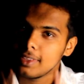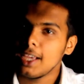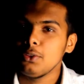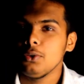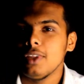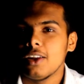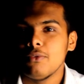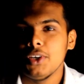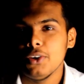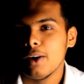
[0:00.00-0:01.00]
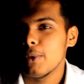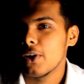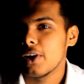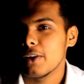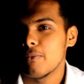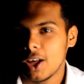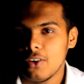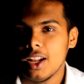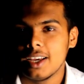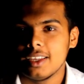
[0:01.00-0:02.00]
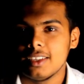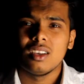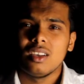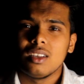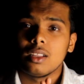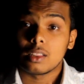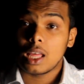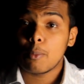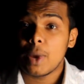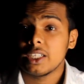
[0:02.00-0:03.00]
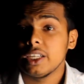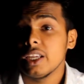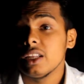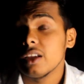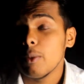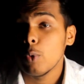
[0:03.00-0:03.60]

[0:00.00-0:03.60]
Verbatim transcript: তাই তো তার ভিডিও আমার অনেক ভালো লাগে তার মাসিক ইনকাম